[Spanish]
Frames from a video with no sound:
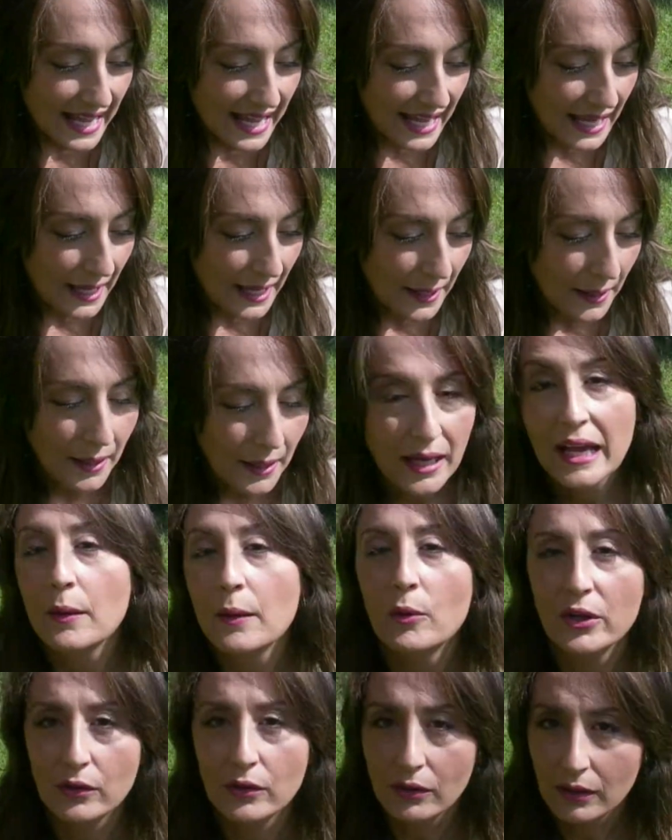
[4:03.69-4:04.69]

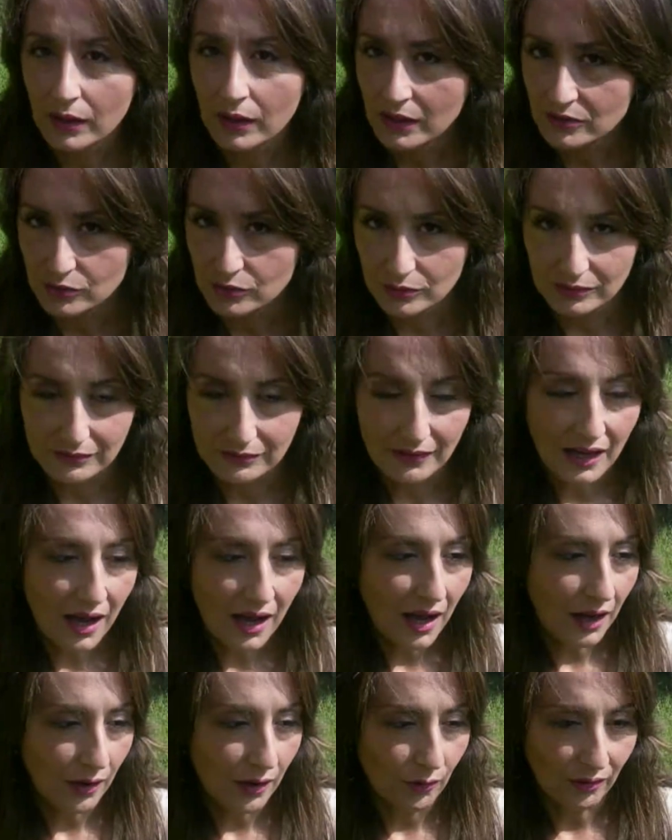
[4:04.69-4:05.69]
Eh, bueno, el caso,
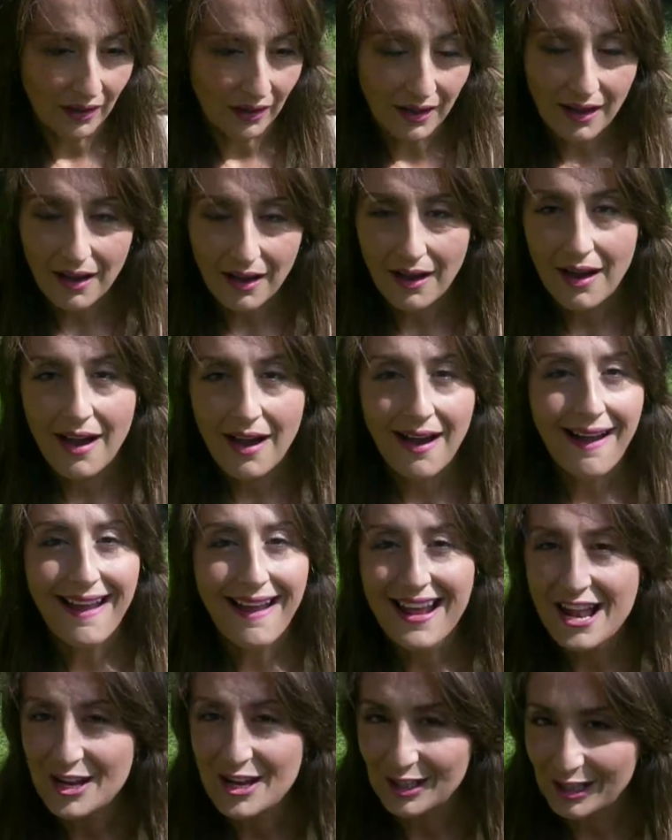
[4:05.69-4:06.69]
haga lo que haga,
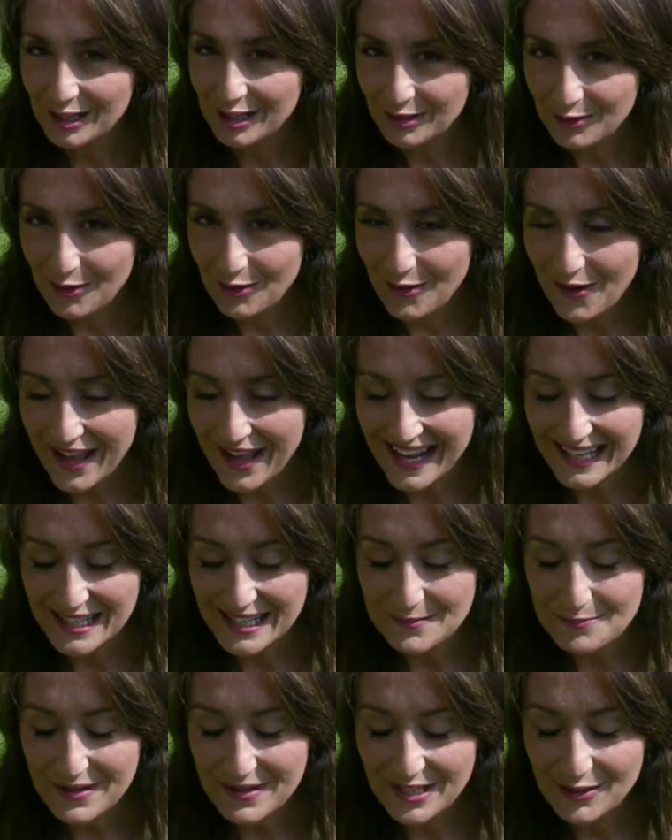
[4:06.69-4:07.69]
el, crezo,
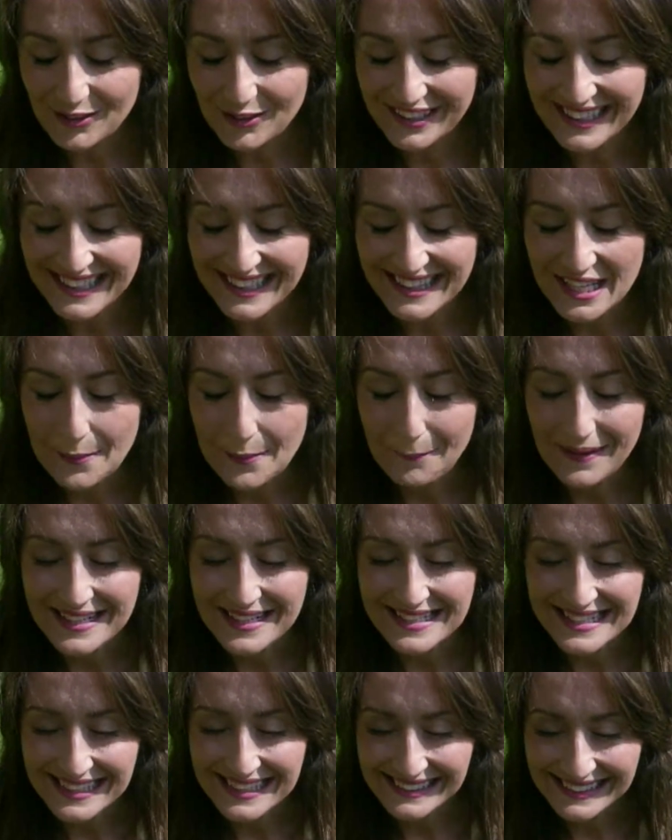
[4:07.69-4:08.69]
el pelo crece
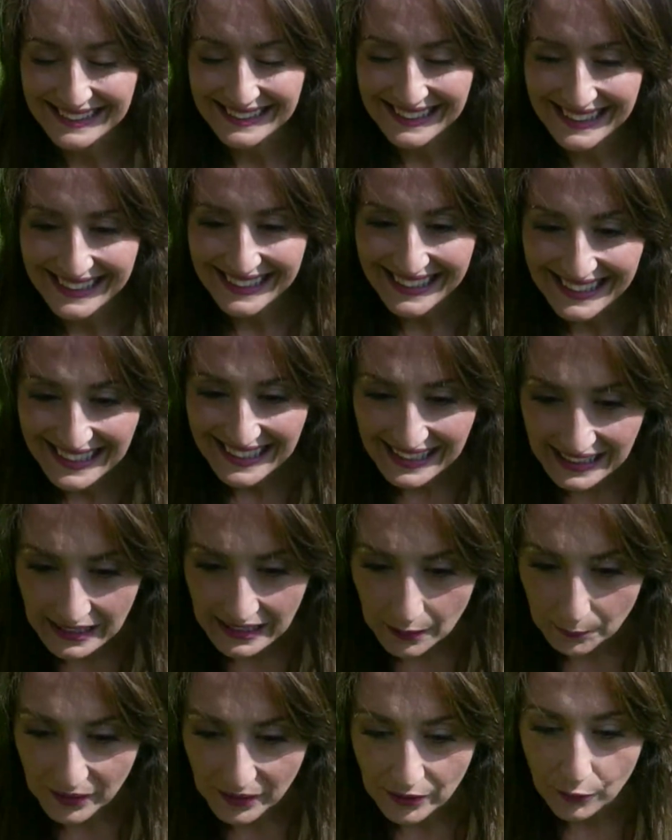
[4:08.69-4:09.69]
bastante
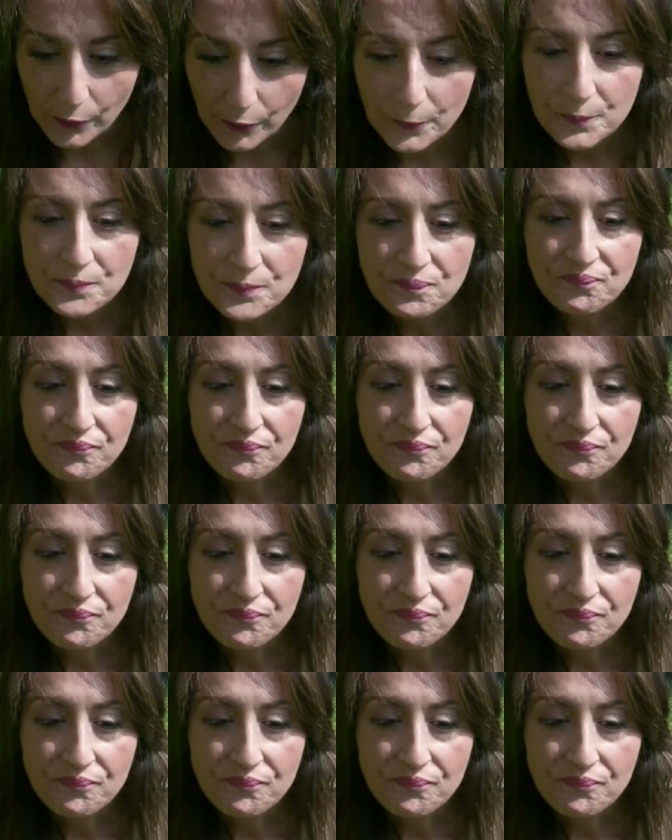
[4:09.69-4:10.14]
rápido.